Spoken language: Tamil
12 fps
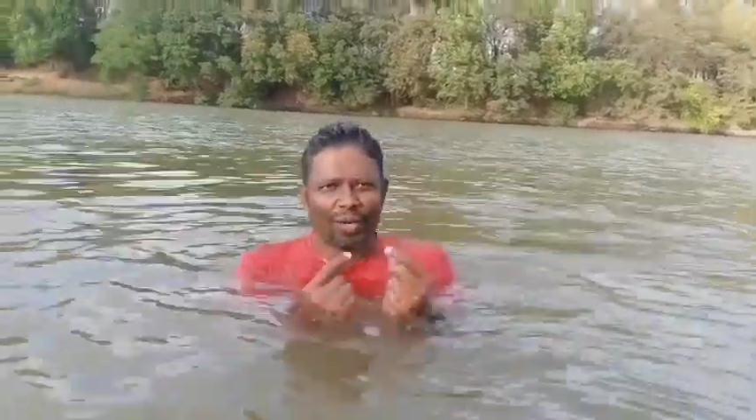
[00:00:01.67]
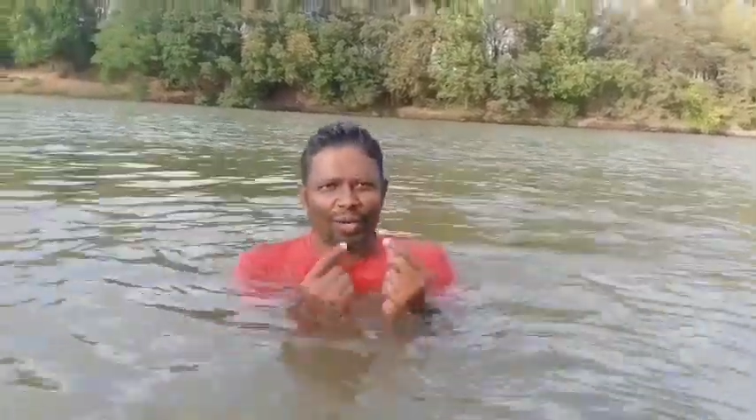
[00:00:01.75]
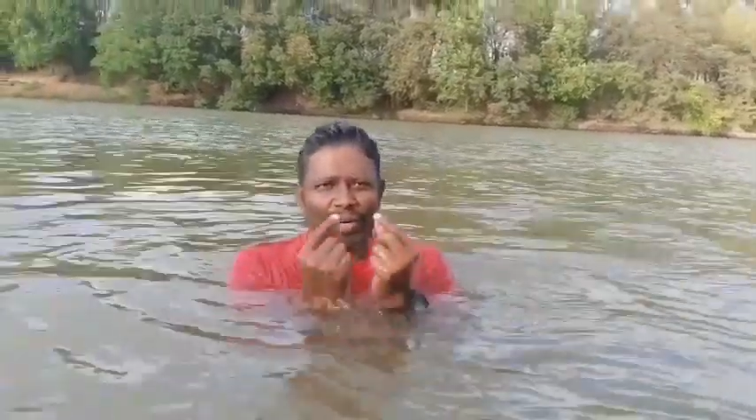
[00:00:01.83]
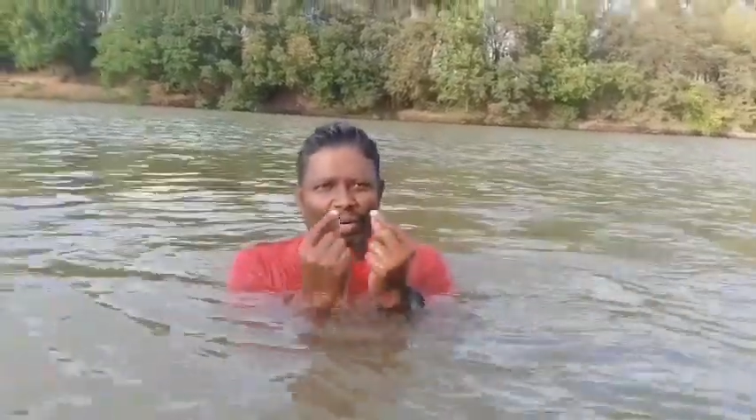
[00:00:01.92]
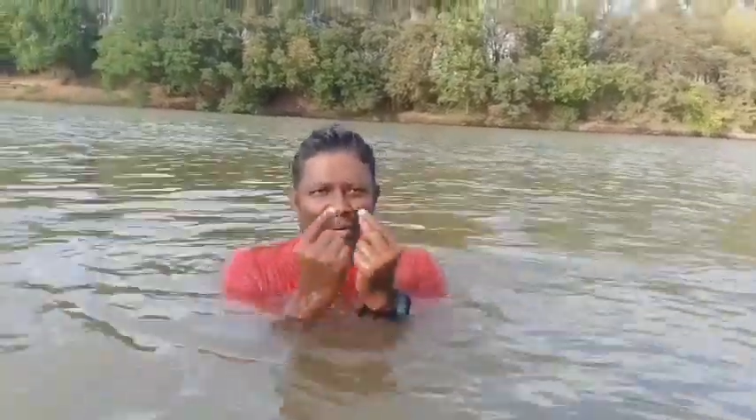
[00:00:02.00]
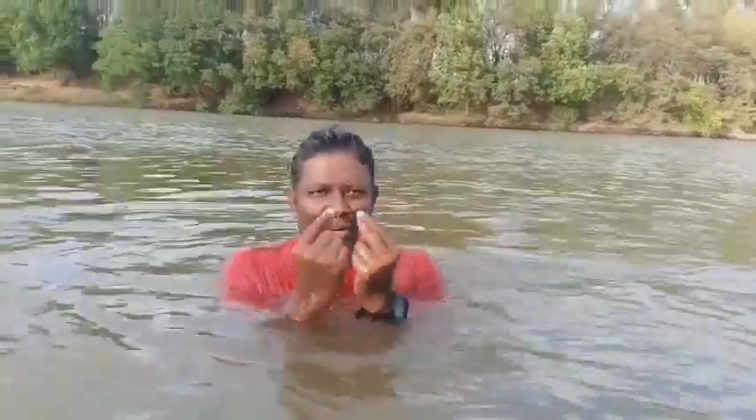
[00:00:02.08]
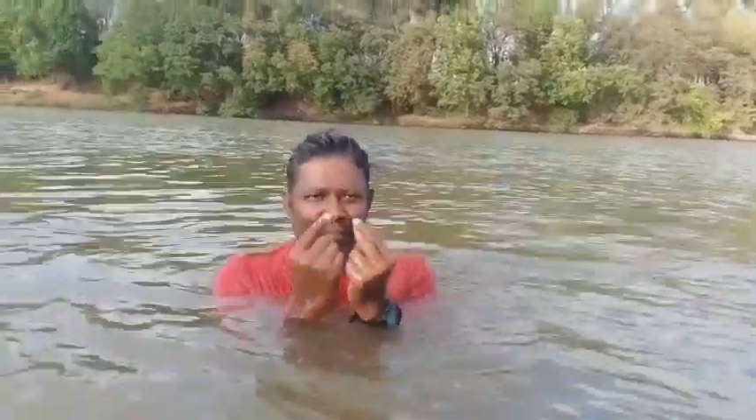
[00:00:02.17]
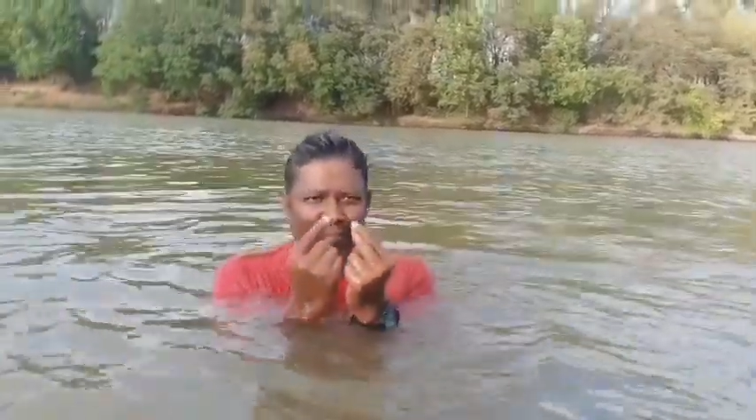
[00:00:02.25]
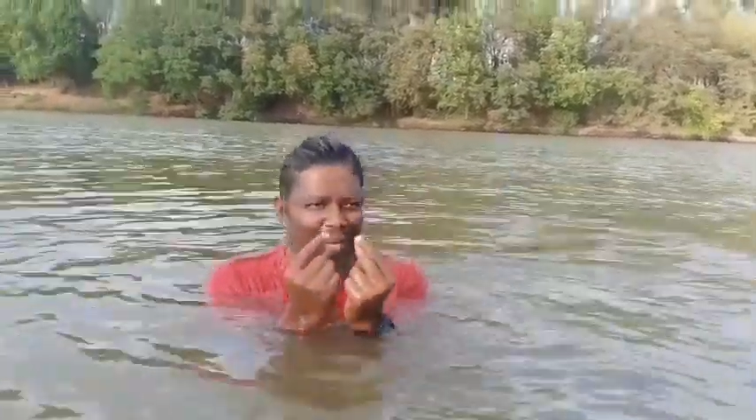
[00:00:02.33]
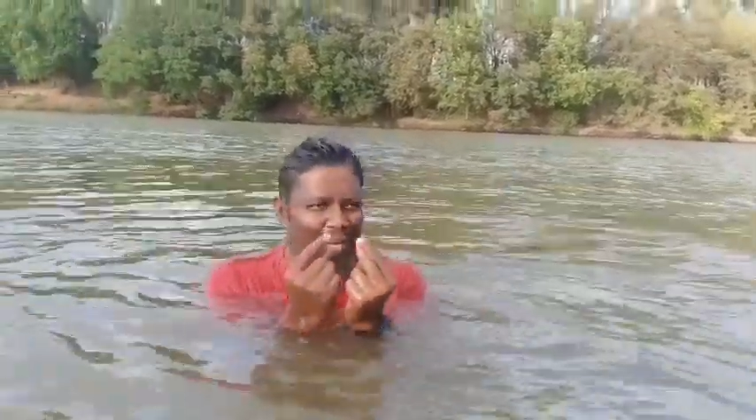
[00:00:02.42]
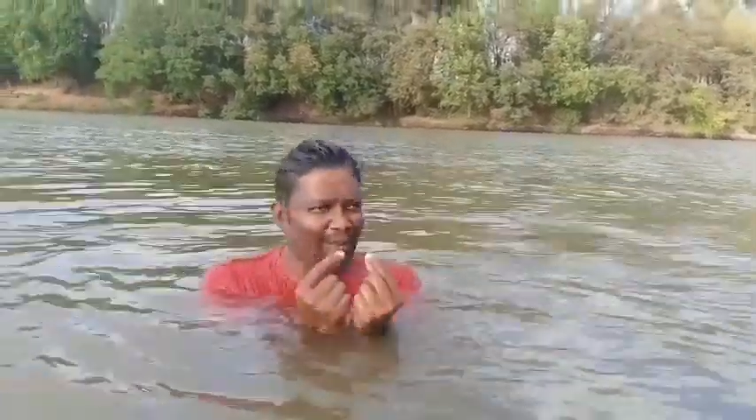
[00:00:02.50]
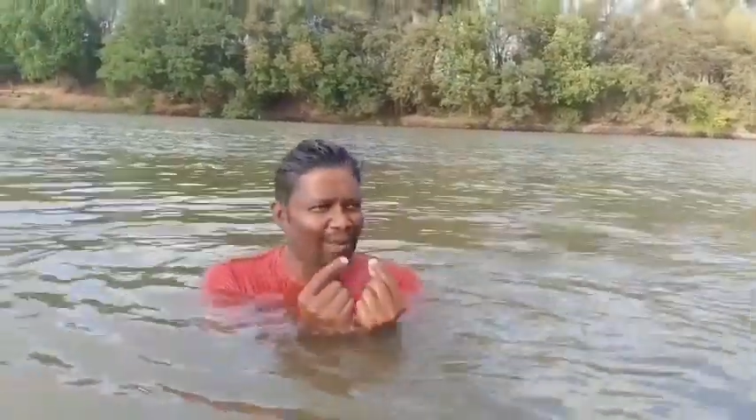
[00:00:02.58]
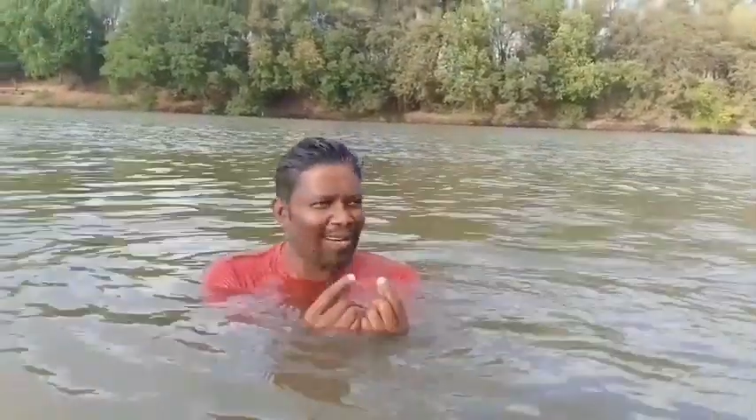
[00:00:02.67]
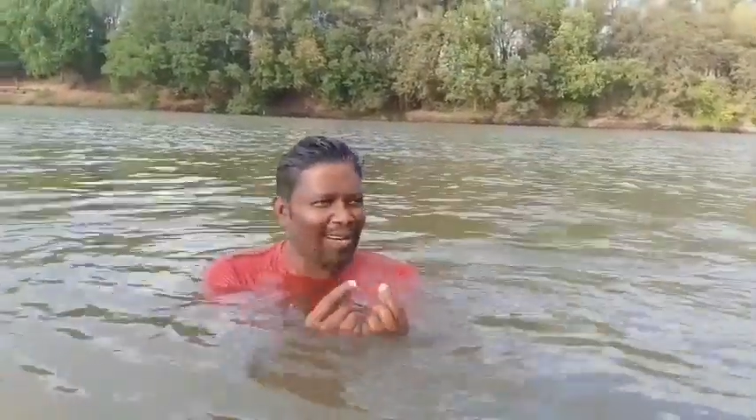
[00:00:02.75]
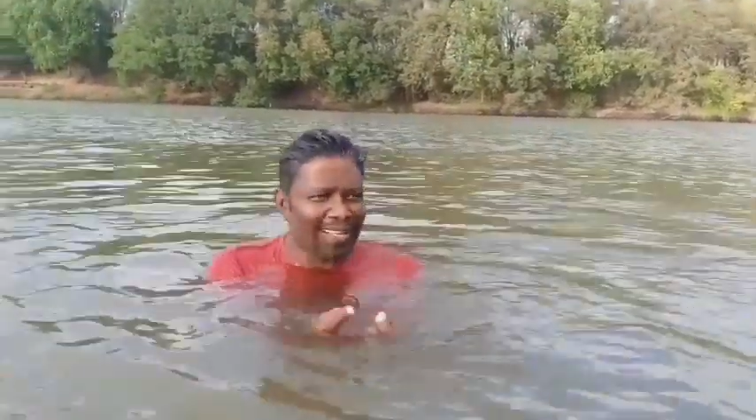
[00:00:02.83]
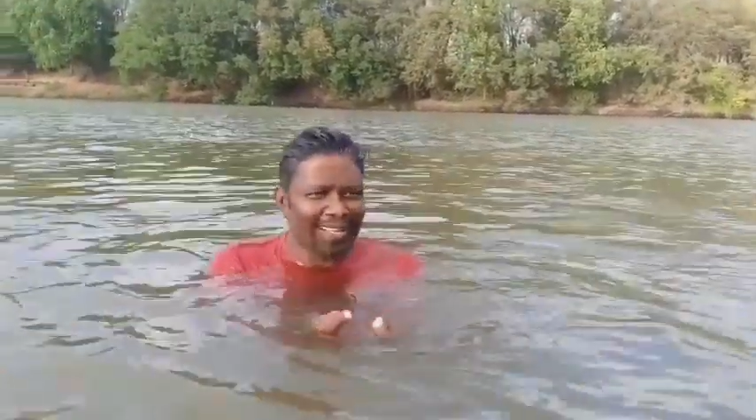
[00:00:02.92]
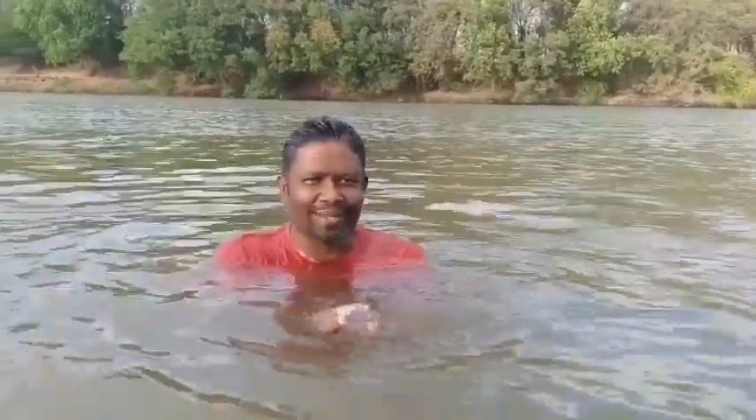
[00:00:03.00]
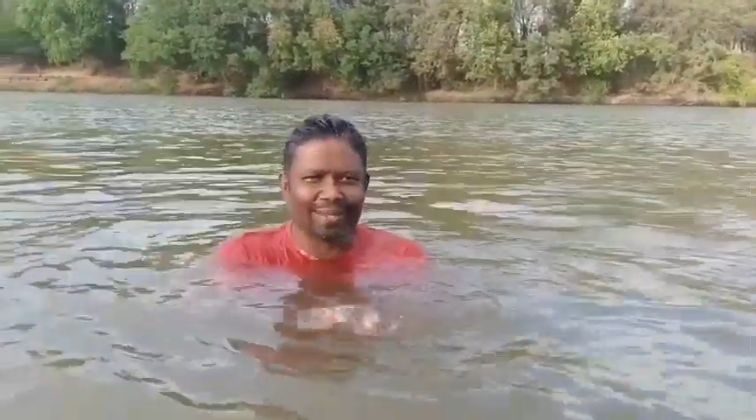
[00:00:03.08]
ஒரு டாட் பிளான் கூட
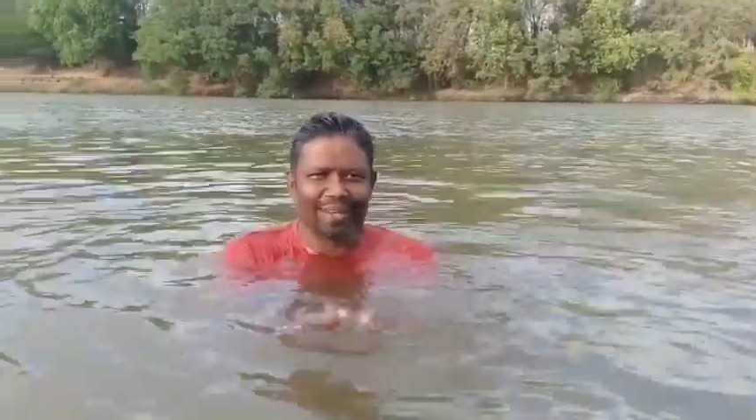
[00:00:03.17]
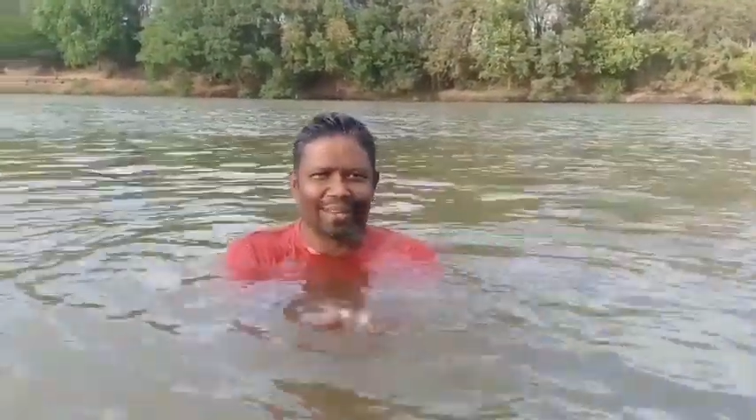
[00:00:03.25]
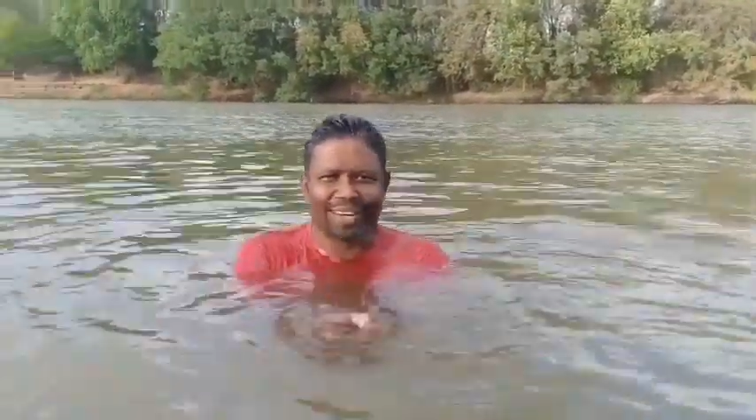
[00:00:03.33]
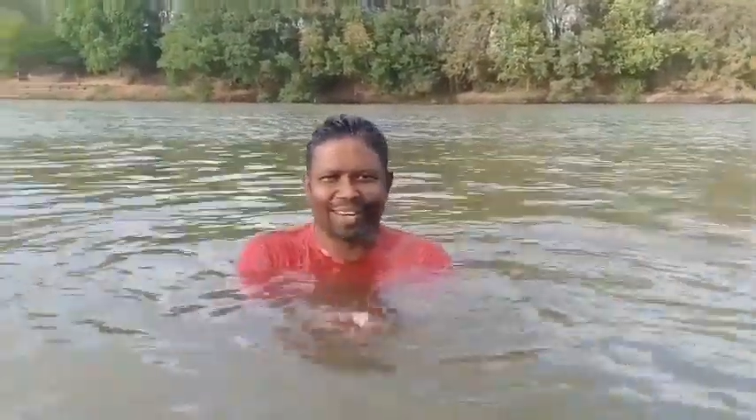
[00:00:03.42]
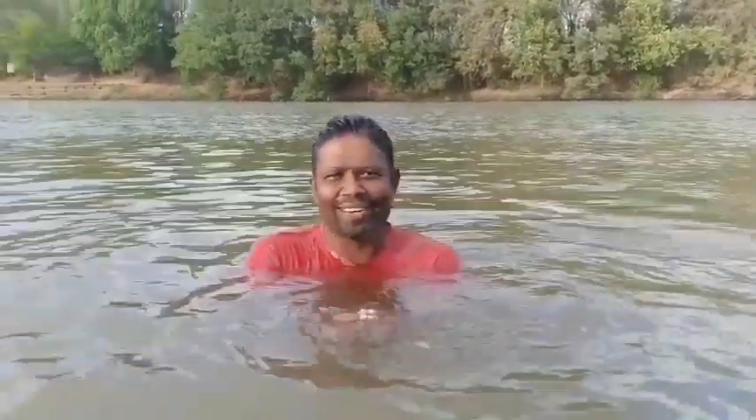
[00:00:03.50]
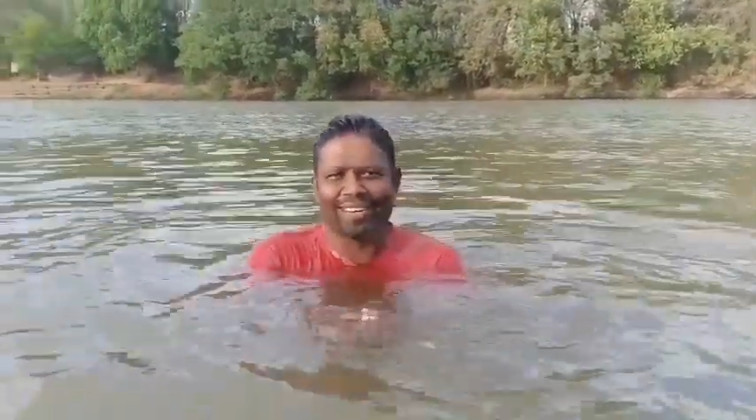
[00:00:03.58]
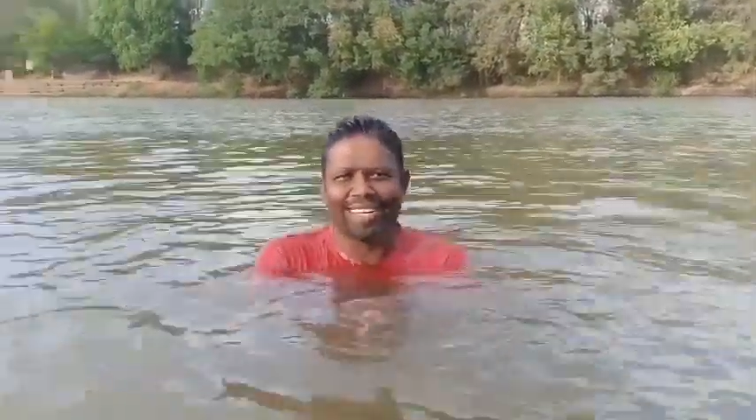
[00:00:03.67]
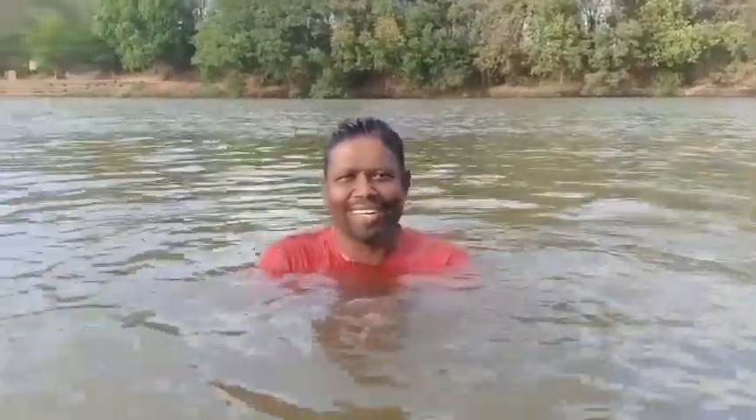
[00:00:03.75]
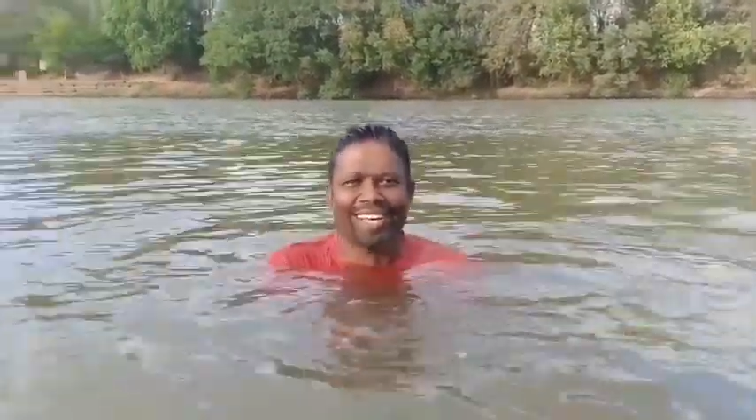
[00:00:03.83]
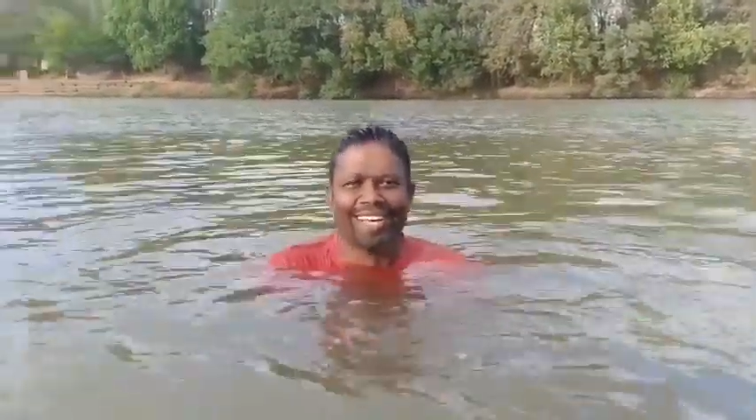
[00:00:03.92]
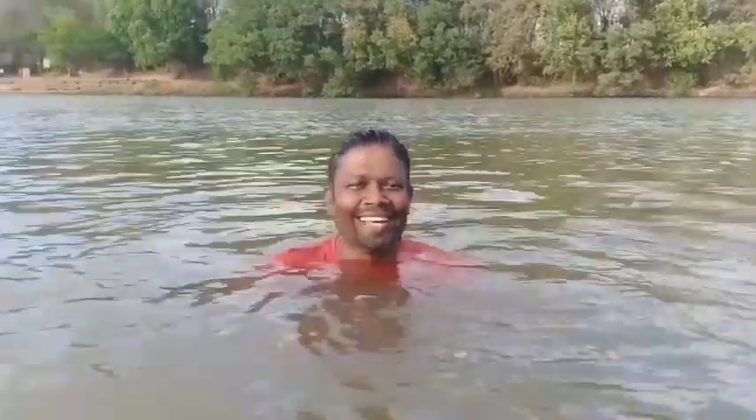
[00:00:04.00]
கிடையாது இதுல வரணும்னு